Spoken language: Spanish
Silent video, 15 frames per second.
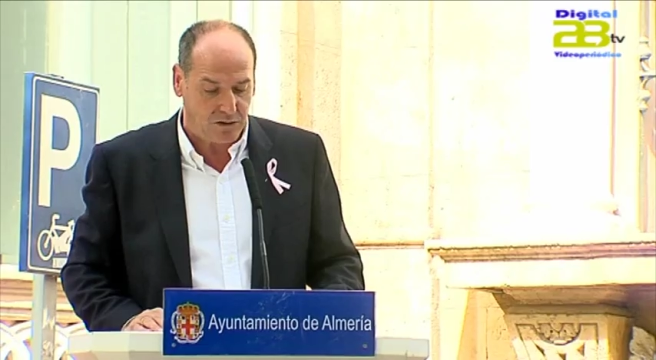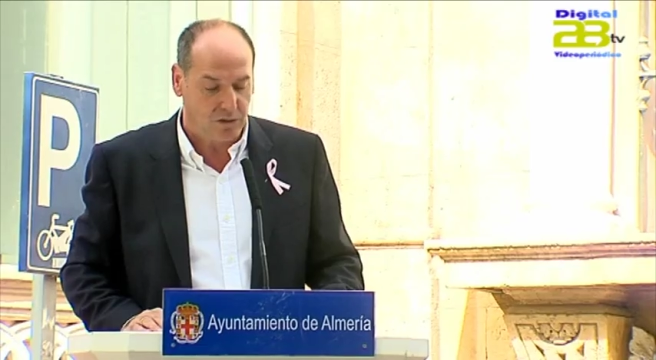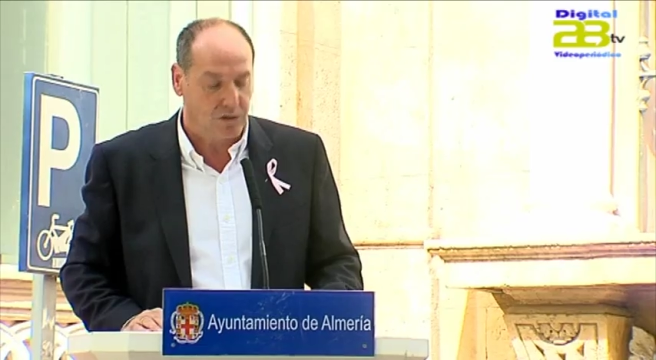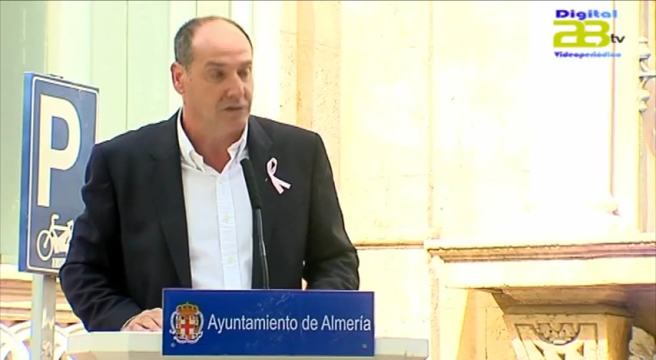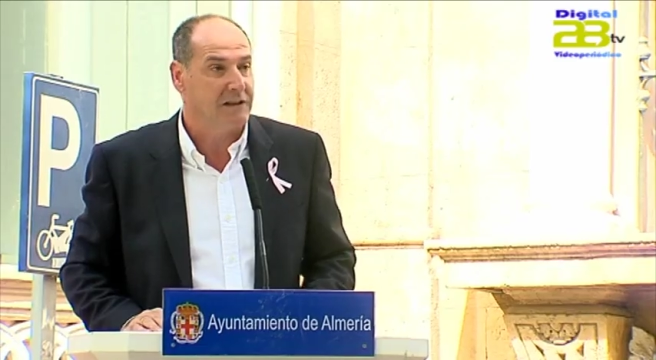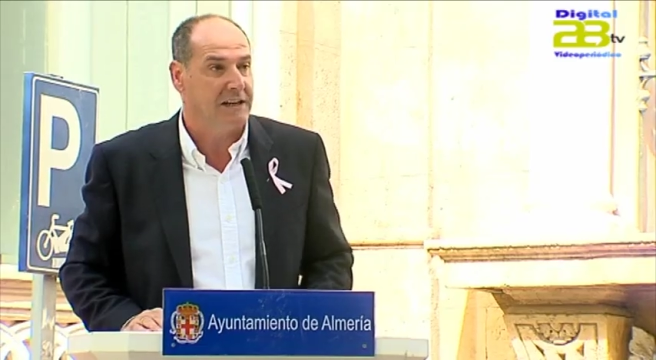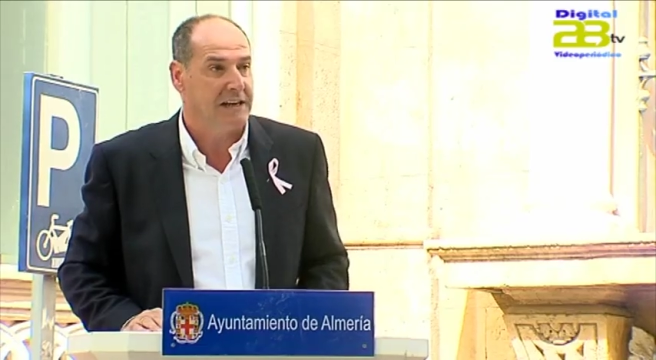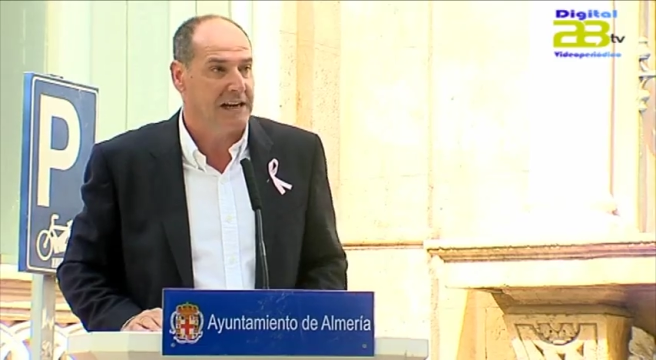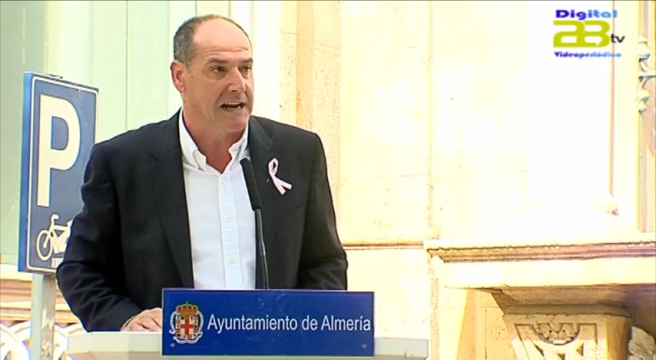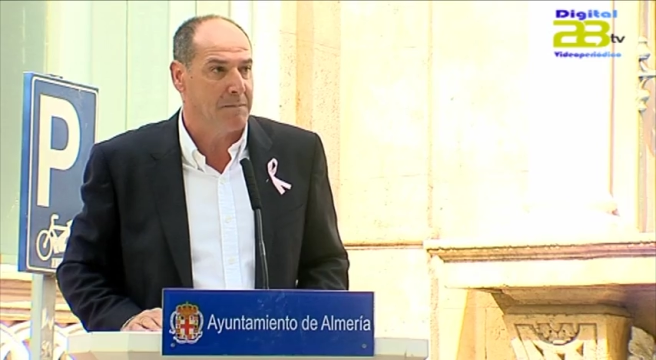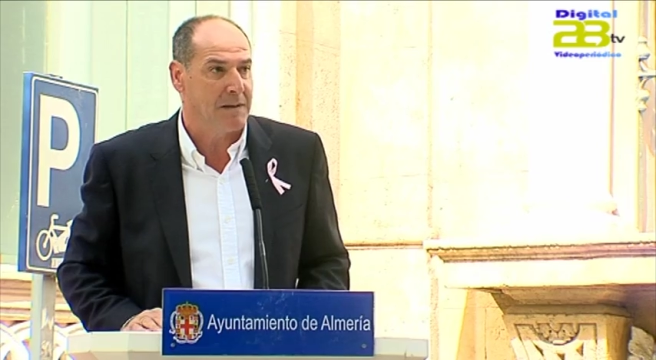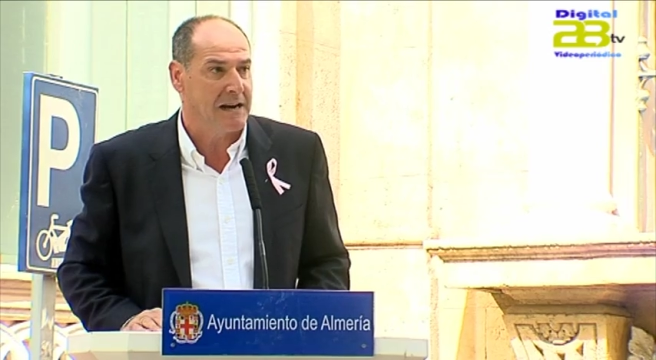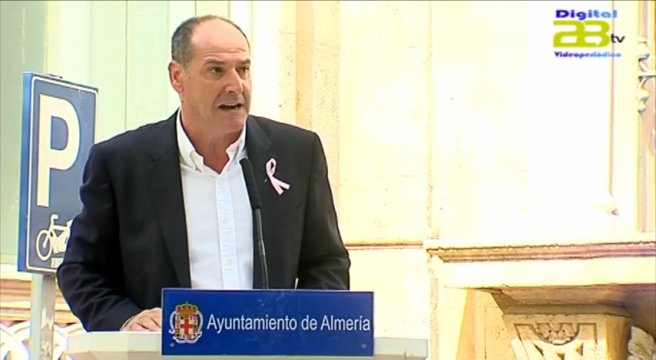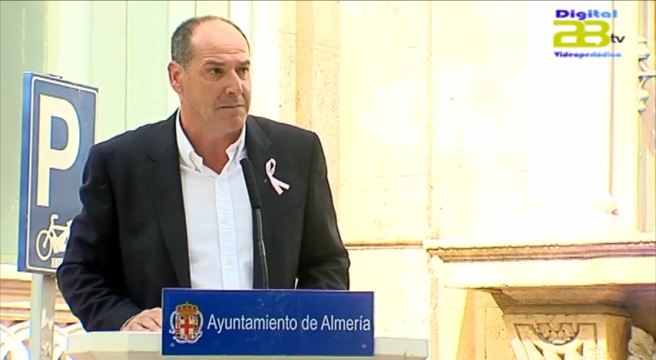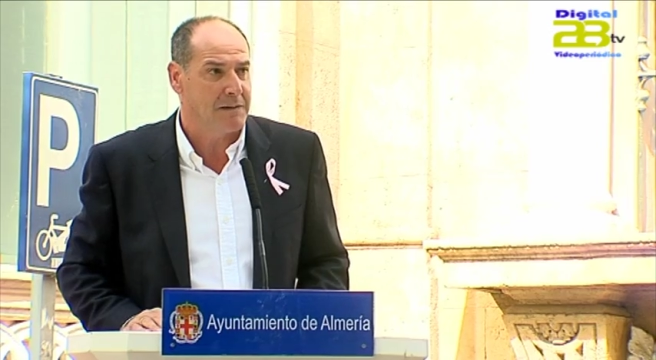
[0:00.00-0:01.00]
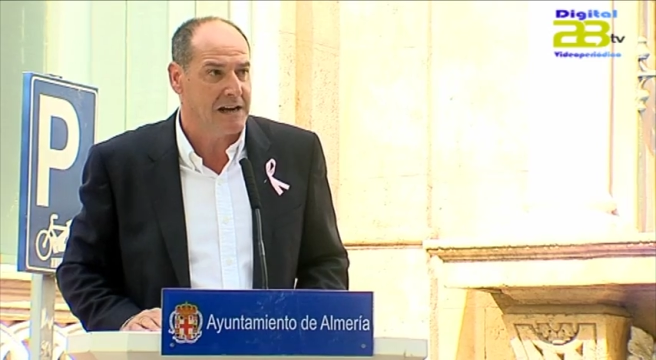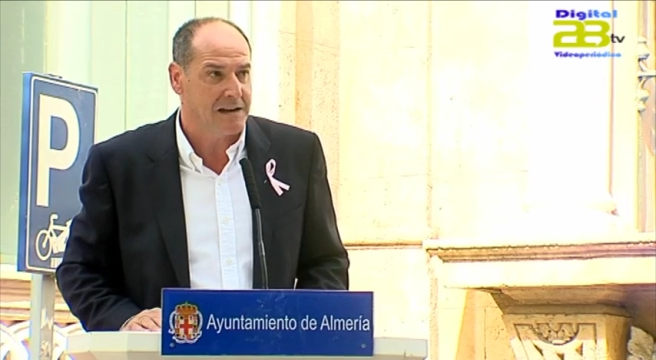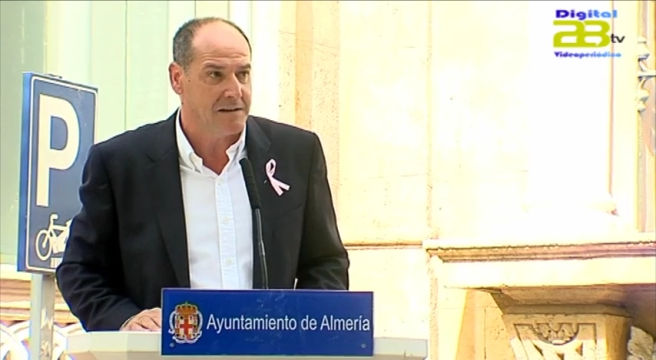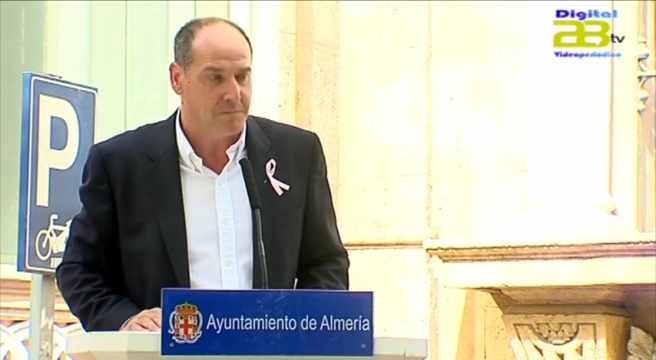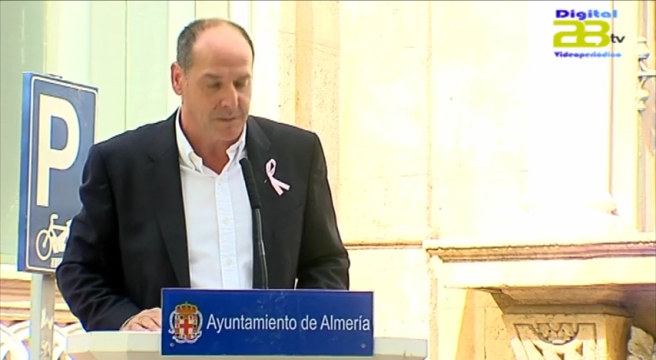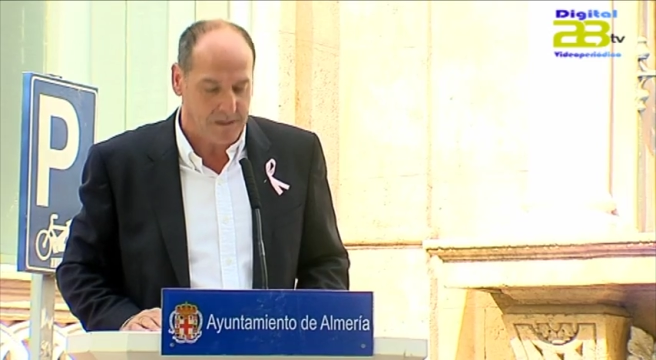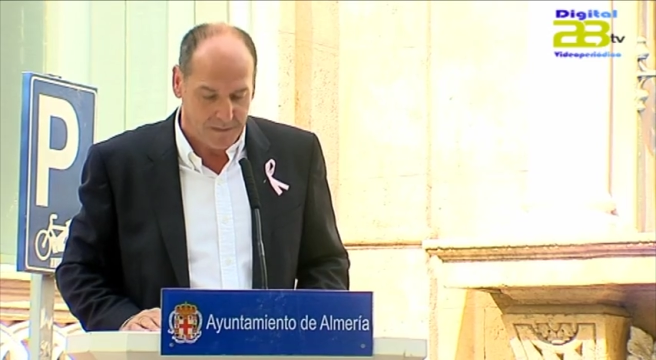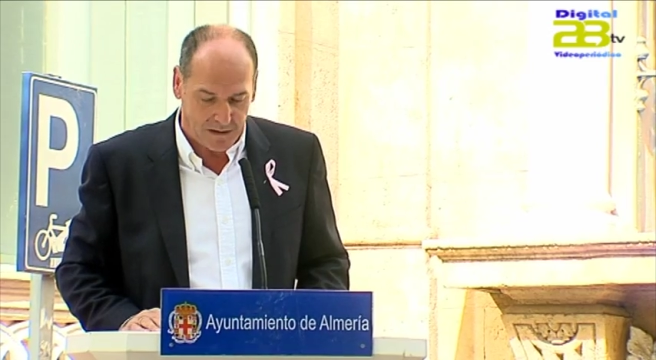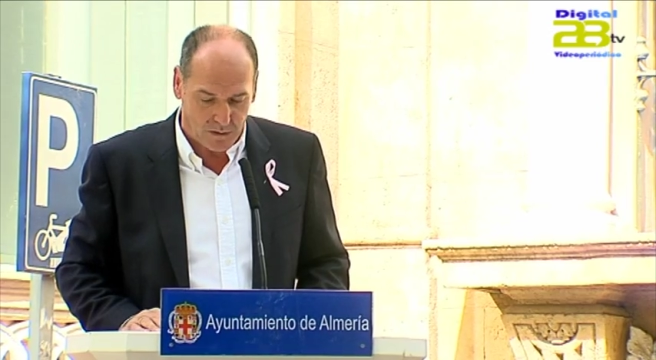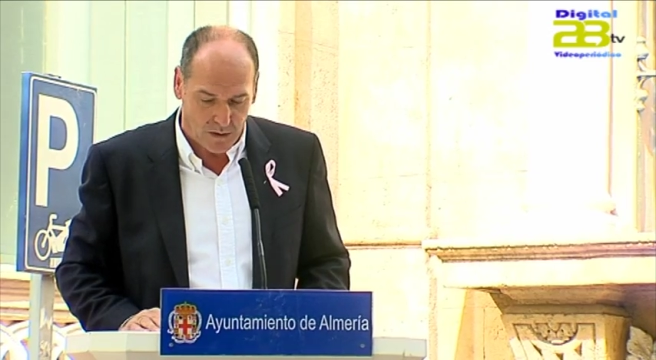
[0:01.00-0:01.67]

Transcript: por la gran labor que realizan